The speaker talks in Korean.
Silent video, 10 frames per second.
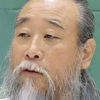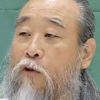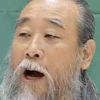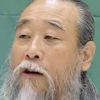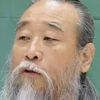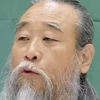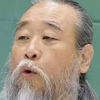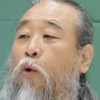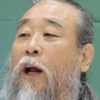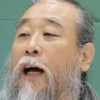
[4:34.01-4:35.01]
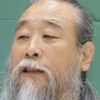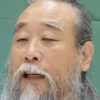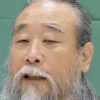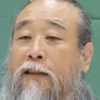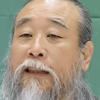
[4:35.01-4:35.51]
과거로
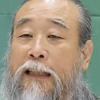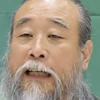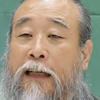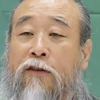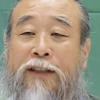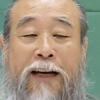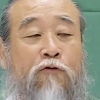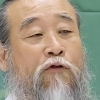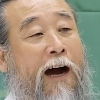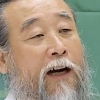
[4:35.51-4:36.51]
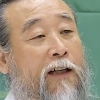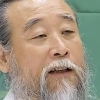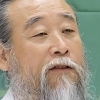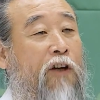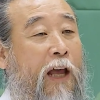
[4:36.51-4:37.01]
돌아가자는 거잖아요. 자꾸 과거
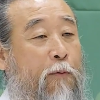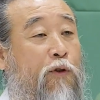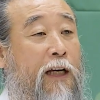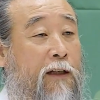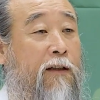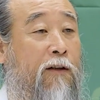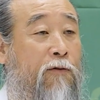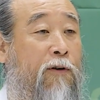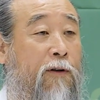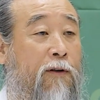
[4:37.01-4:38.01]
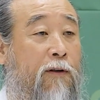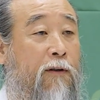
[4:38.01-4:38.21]
걸 더해보자는 거고.